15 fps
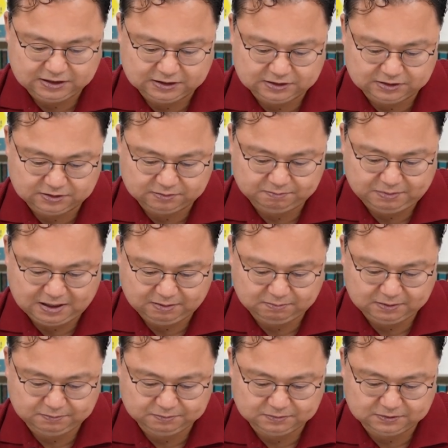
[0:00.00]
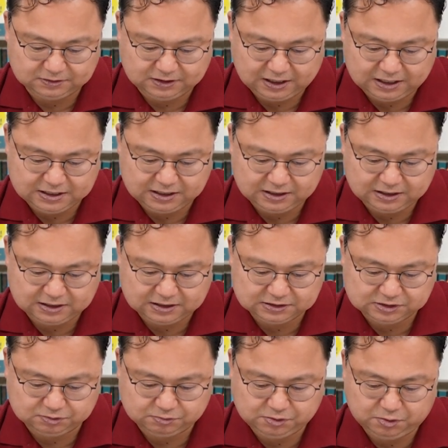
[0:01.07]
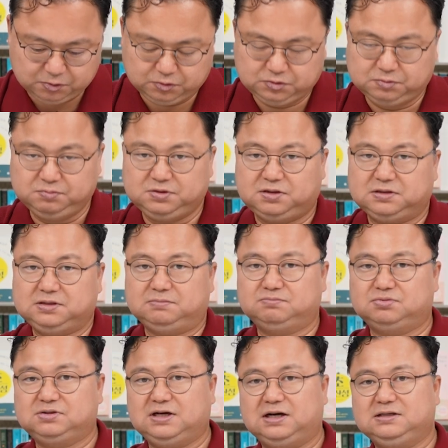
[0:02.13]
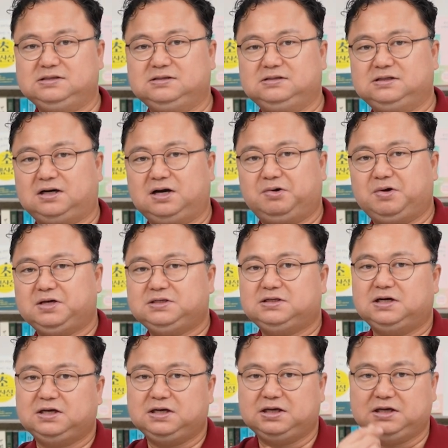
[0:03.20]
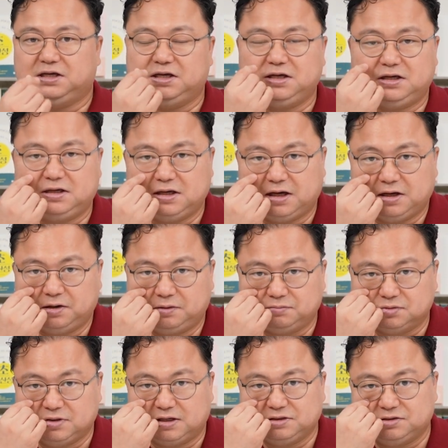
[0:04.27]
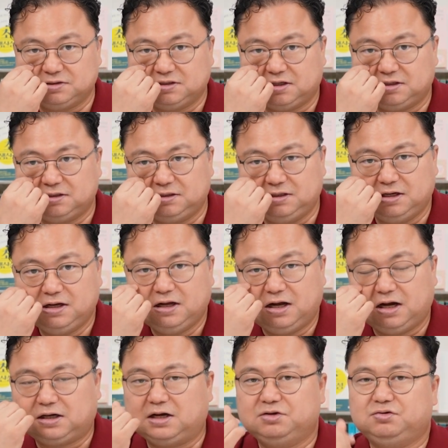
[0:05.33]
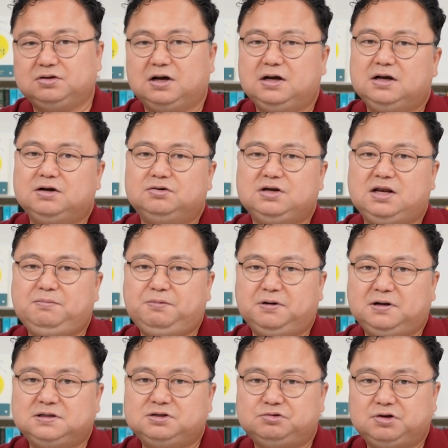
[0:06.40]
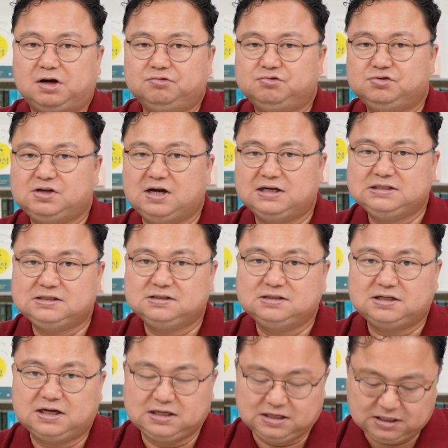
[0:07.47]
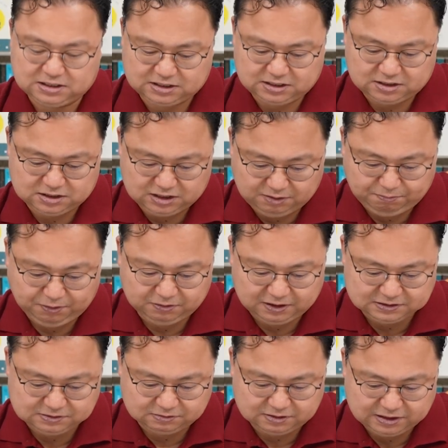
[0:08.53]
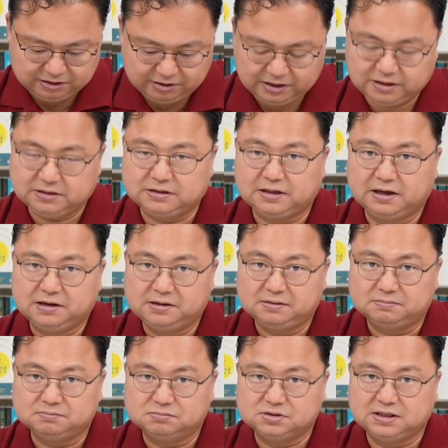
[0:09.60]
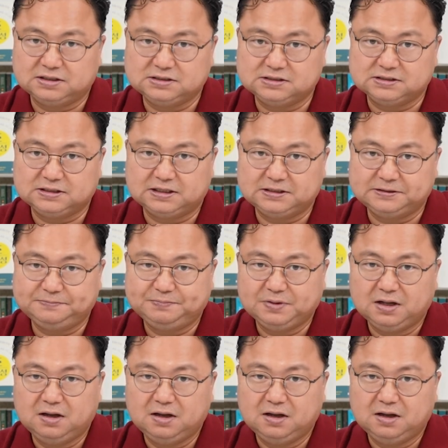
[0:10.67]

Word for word: 그런 방법들이 아닐까 싶고요. 요즘 들어서 무상증자가 굉장히 인기예요. 무상증자는 아까 1편에서 우리가 위상증자 이야기를 2편에서인가요? 했는데요. 무상증자는